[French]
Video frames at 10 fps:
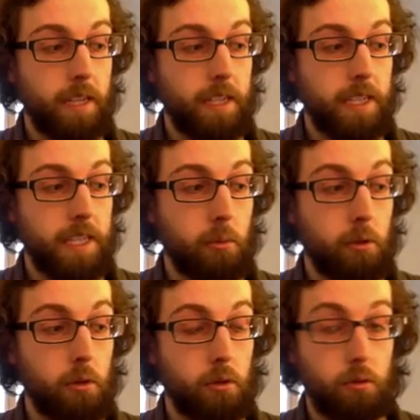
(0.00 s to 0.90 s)
et si j'appuie
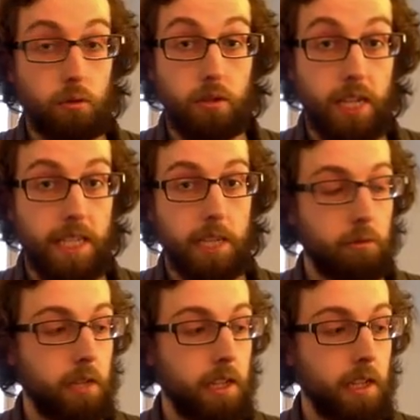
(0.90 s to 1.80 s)
dessus, que je laisse
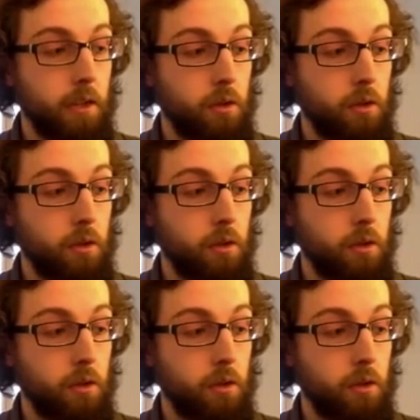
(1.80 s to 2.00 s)
appuyer et que